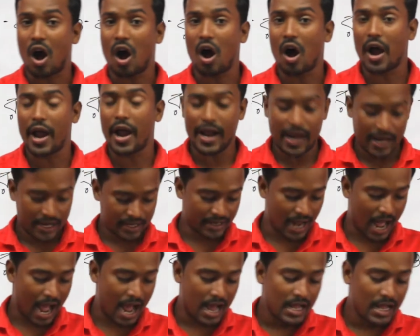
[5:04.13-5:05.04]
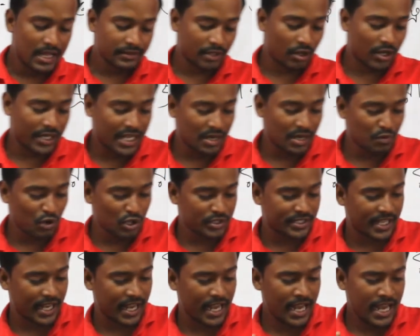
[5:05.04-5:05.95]
হয় না তাহলে কি
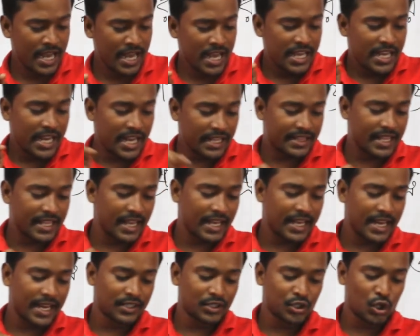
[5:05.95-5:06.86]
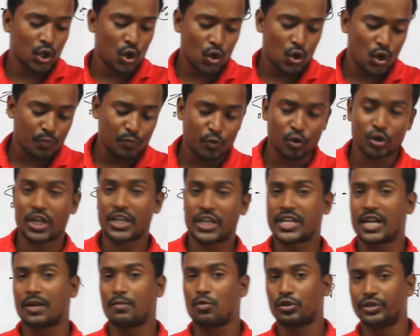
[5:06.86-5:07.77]
বলছে এতে কেন্দ্র ও
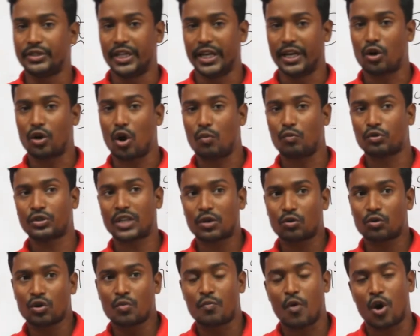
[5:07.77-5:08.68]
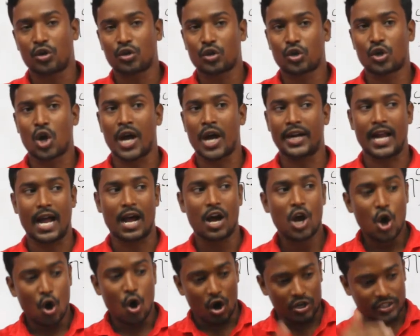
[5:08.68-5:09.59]
প্রদেশের মধ্যে ক্ষমতার কোনো বন্টন হয় না
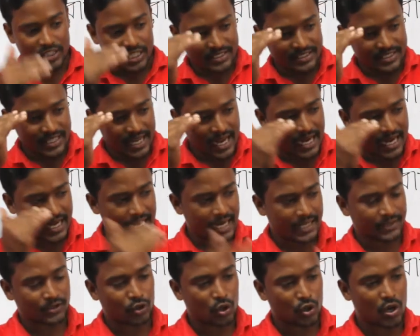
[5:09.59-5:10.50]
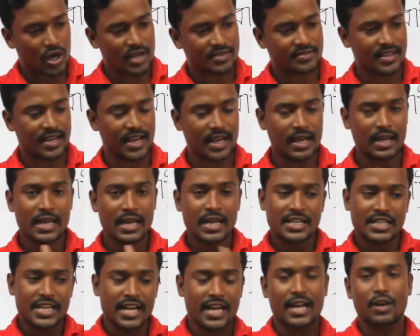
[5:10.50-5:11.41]
অর্থাৎ যে কেন্দ্র আছে
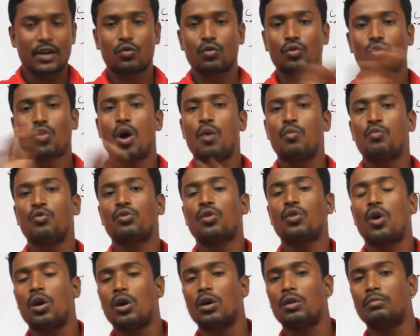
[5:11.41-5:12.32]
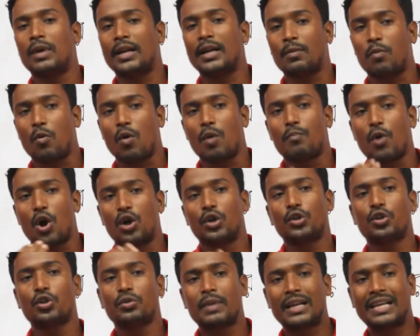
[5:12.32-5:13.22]
সেখানে কোনো কম মানে
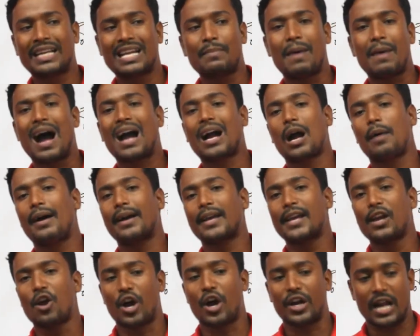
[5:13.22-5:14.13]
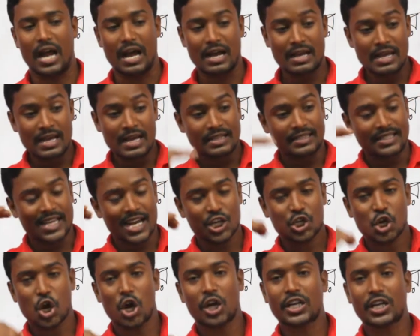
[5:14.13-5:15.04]
বন্টন মানে কি ভাগাভাগি হয় না যে
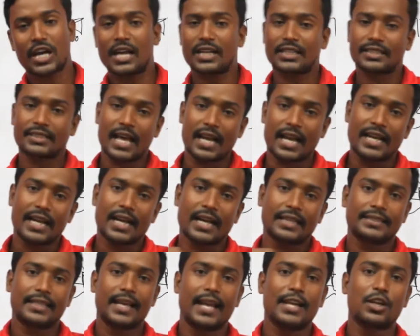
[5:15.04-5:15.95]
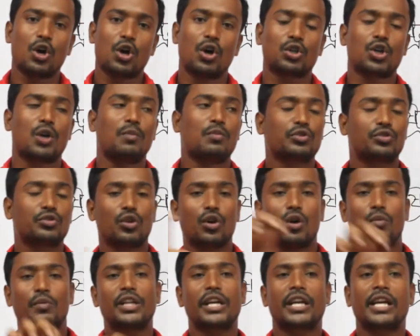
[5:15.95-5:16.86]
সরকার তারই কাছে এই সমস্ত
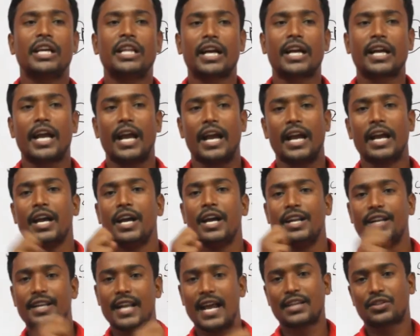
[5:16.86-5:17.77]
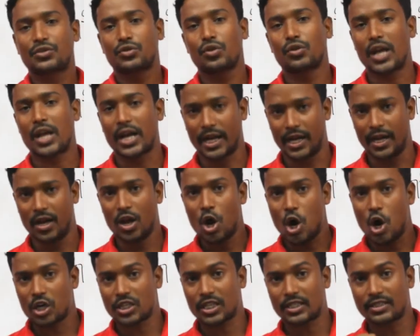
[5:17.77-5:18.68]
ক্ষমতা কি থাকে ন্যস্ত থাকে
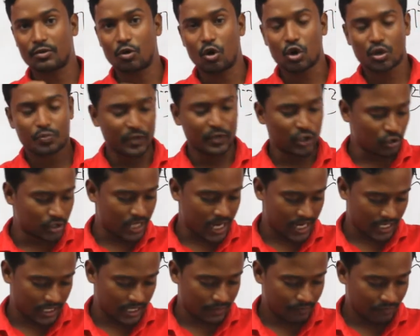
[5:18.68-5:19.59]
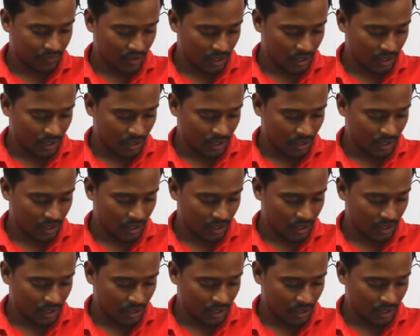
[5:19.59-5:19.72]
অর্থাৎ অর্পিত থাকে